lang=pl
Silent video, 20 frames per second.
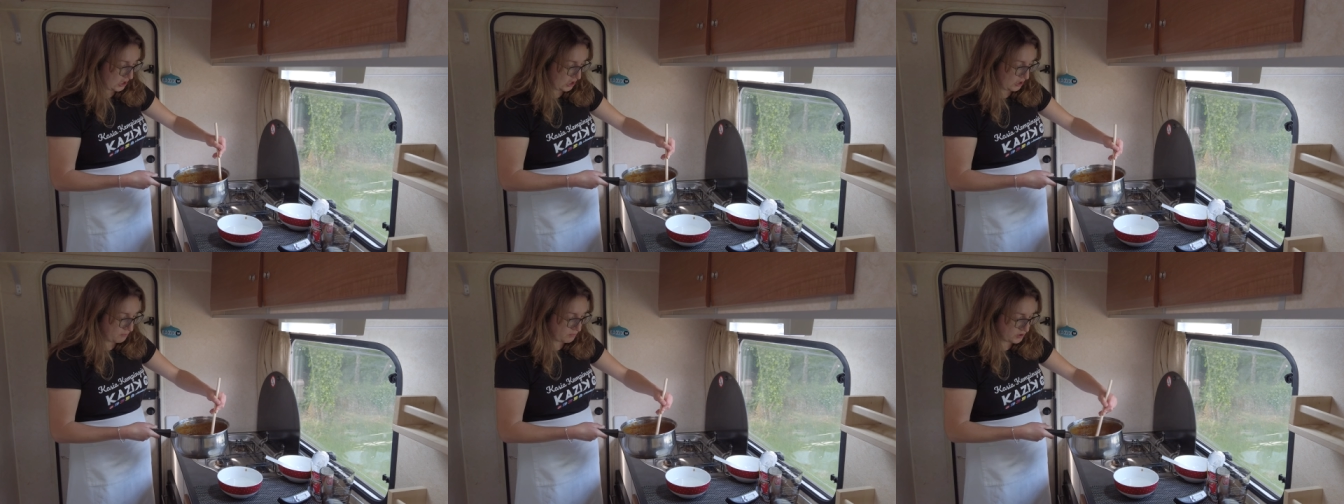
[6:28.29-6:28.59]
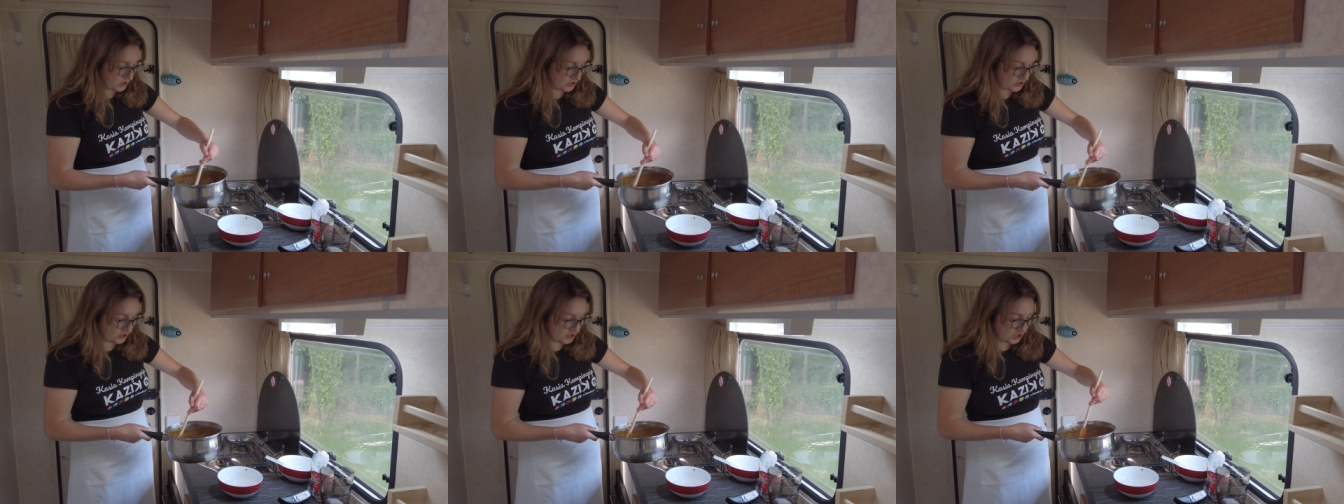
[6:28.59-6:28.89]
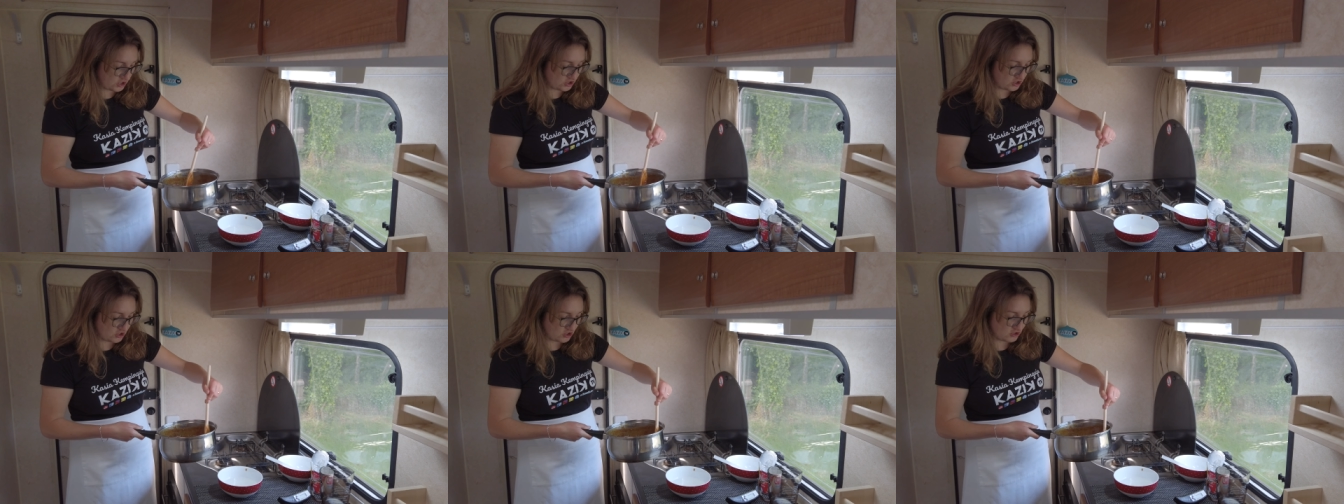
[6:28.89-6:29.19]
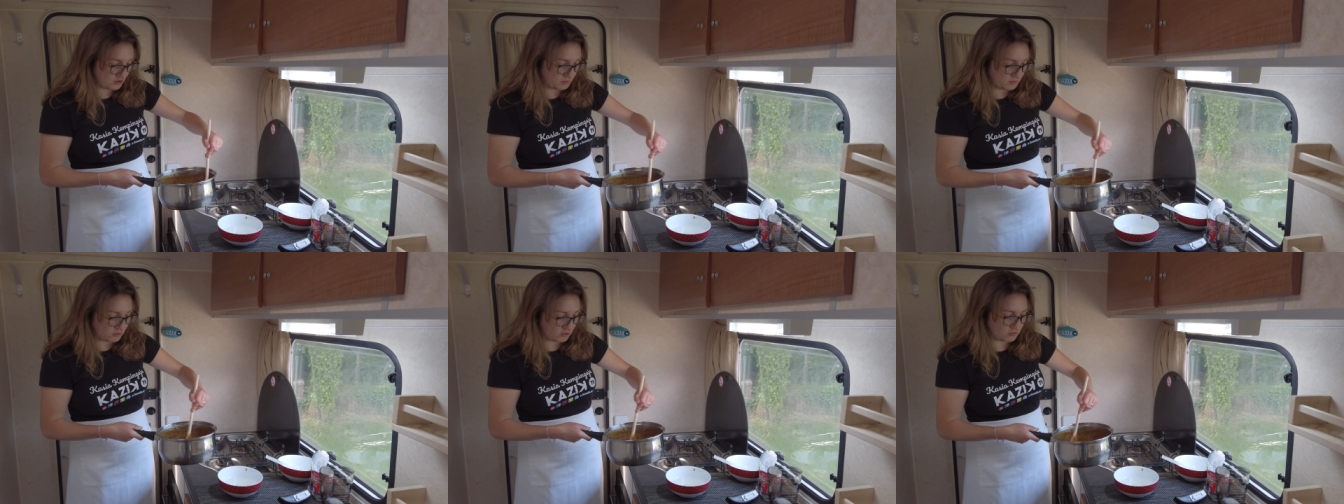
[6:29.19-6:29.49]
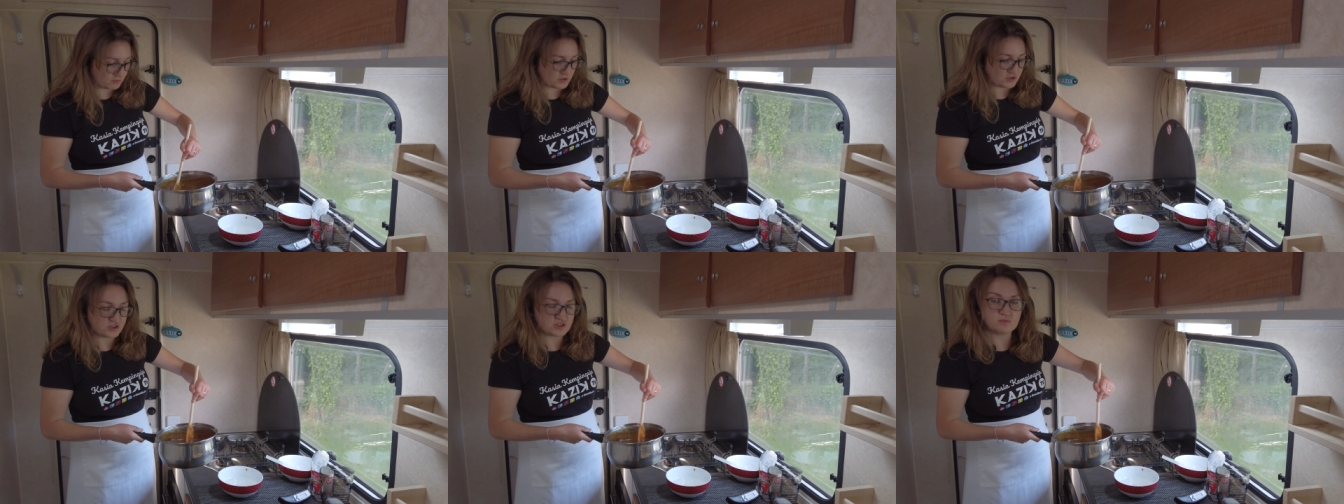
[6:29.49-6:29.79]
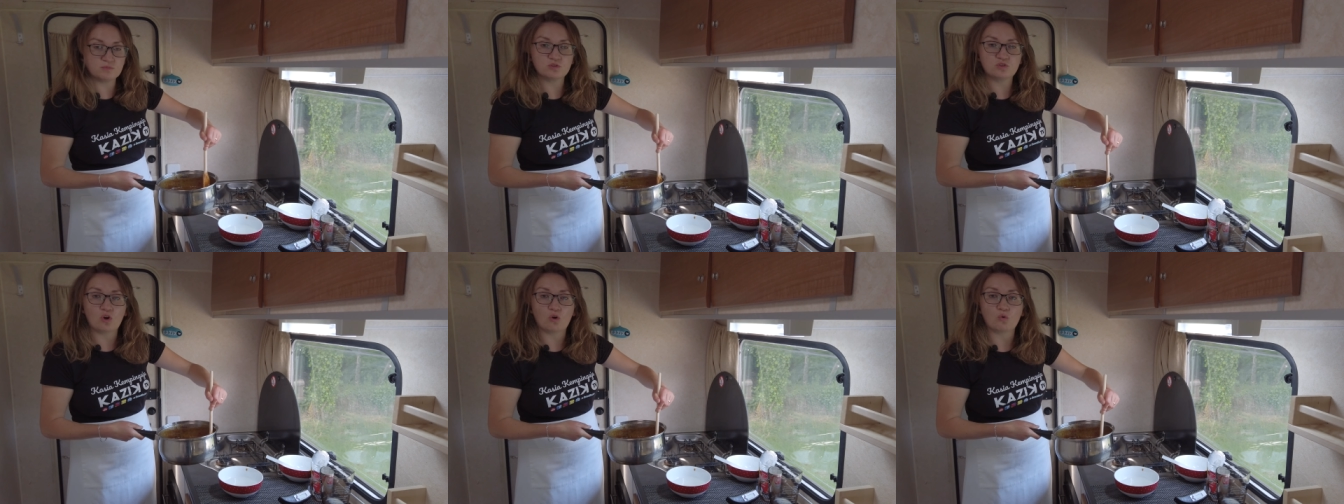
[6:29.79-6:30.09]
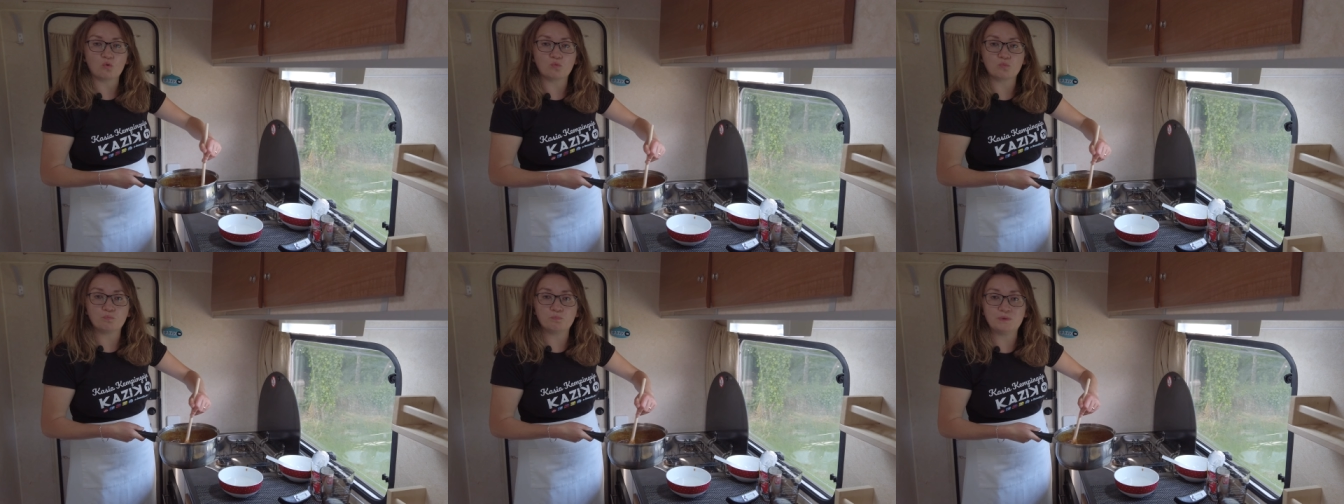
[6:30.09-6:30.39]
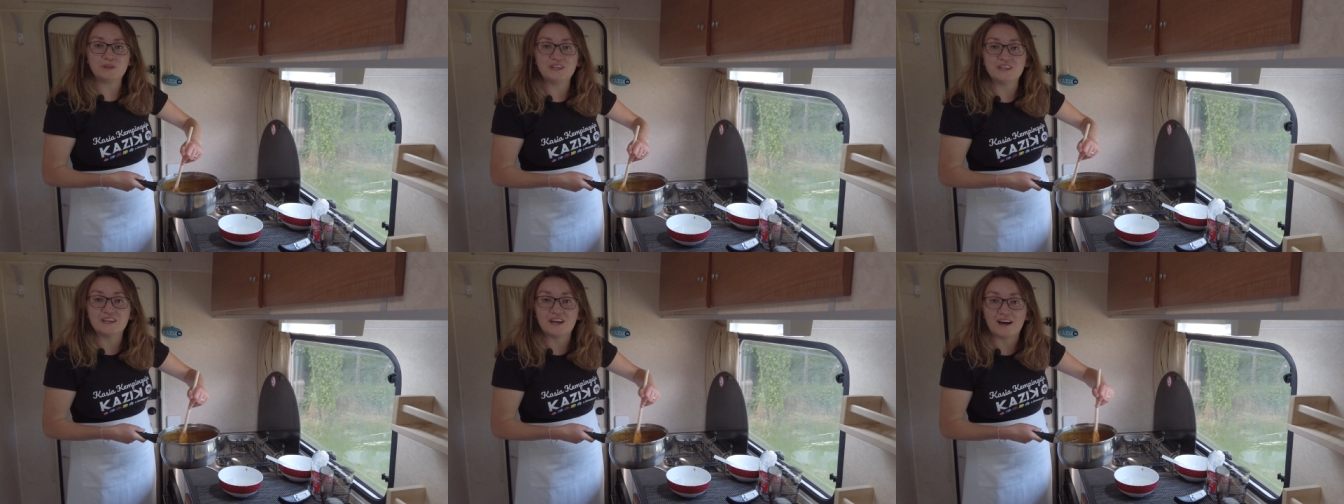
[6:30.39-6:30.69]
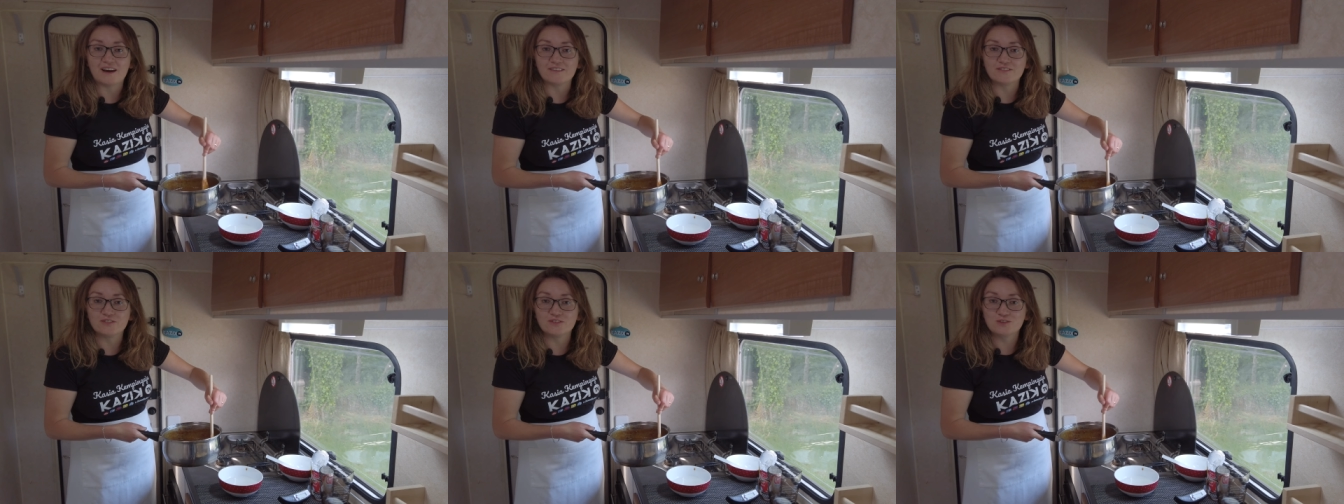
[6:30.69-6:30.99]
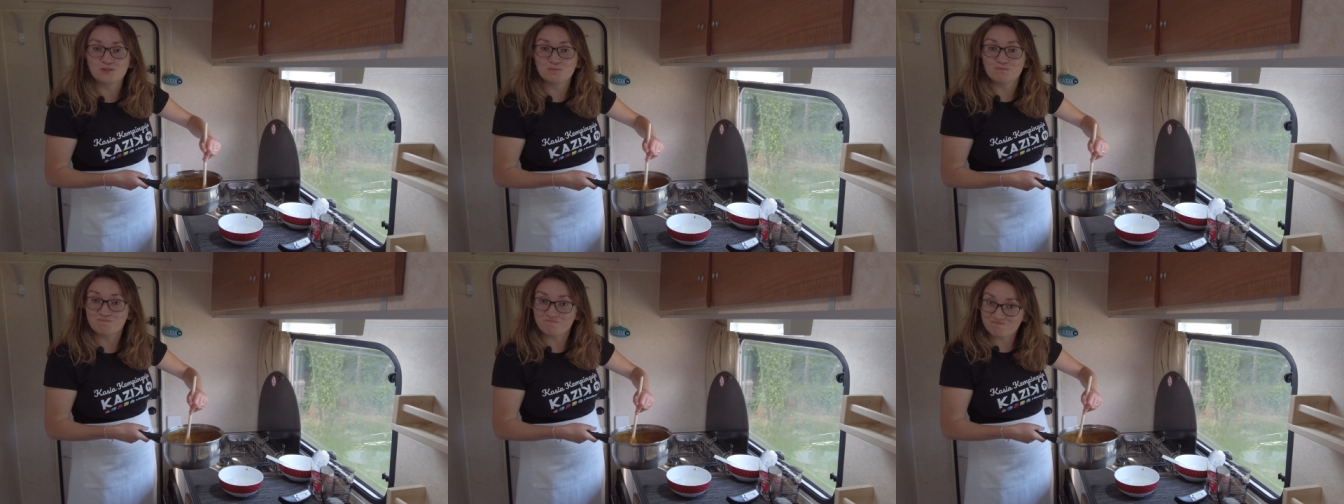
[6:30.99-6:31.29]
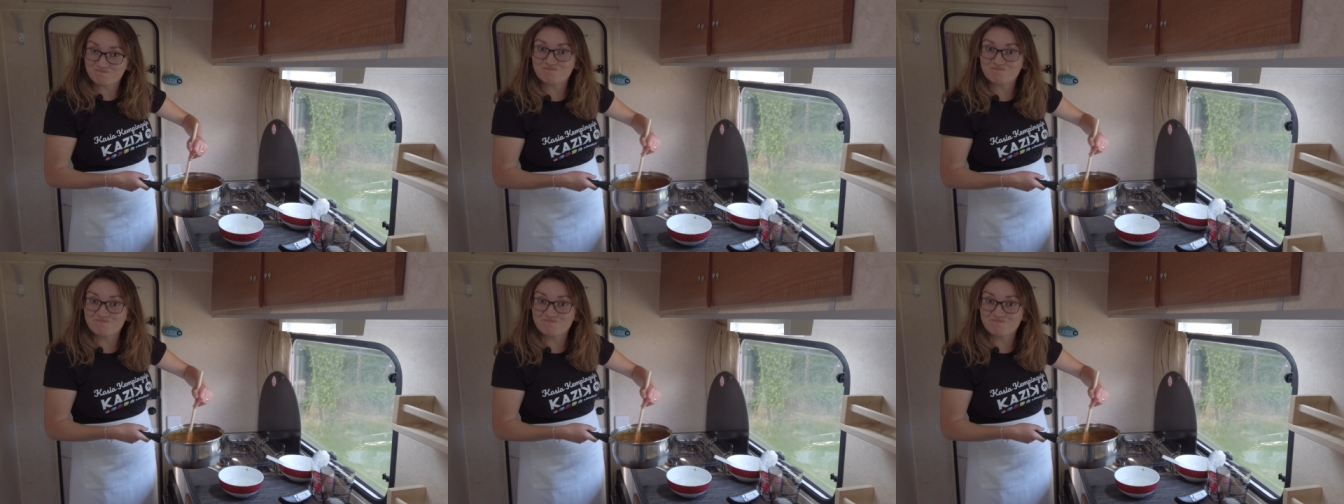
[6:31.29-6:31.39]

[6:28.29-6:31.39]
i przez 10 minut będziemy to ubijać.